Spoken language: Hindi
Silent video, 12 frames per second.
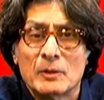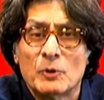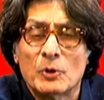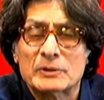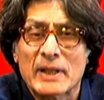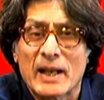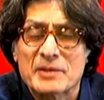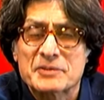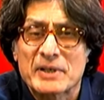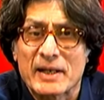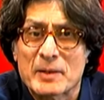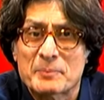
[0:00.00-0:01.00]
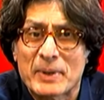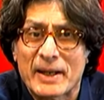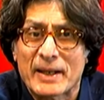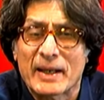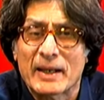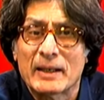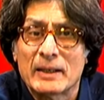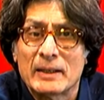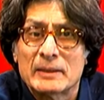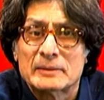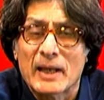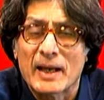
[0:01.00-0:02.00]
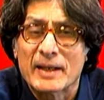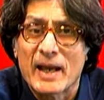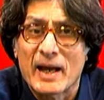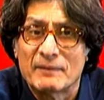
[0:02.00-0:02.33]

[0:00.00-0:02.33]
वो तलाश करने पड़ेंगे ताकि